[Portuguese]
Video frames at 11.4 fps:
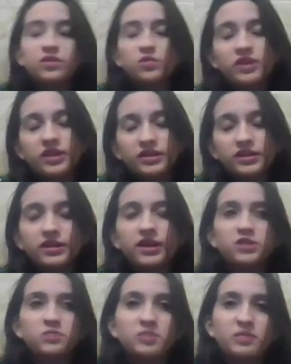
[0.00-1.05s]
que eu ia
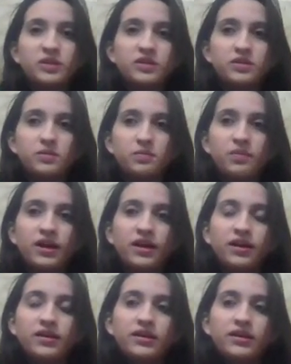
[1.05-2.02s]
atrás para participar.